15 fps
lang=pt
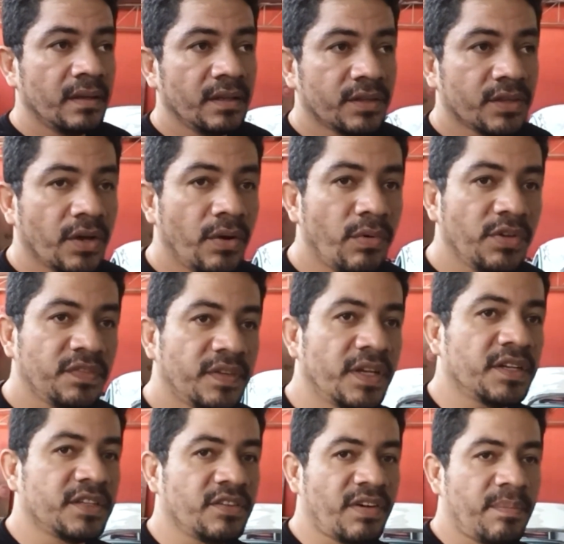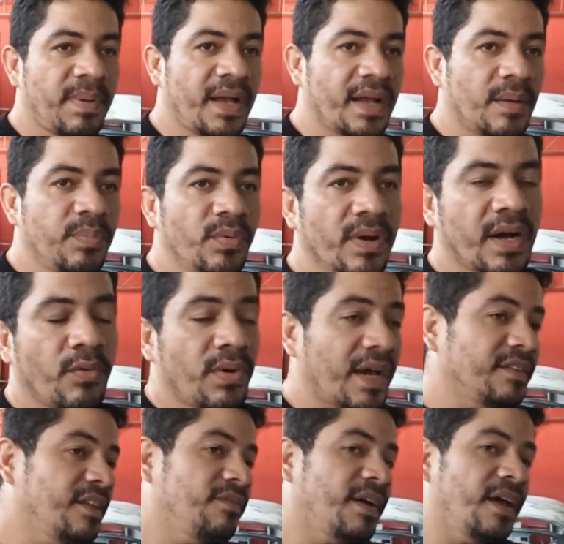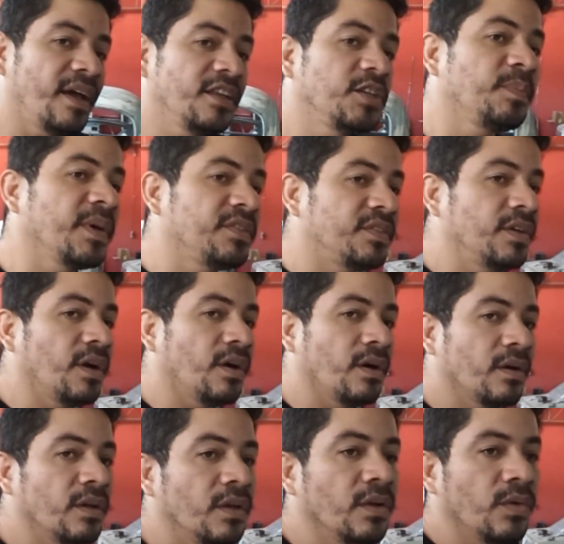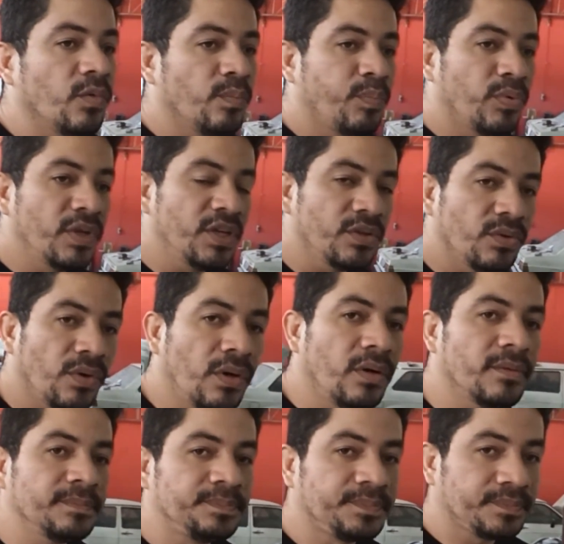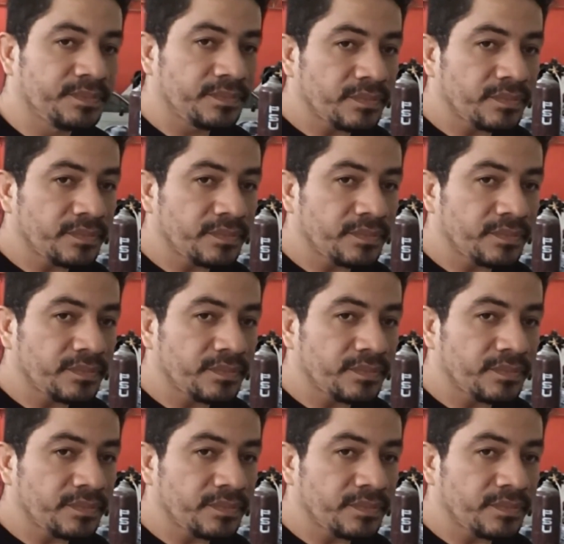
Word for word: Então, ou seja, você vai pagar pro, o cara, você vai, É tipo assim, ó, um polidor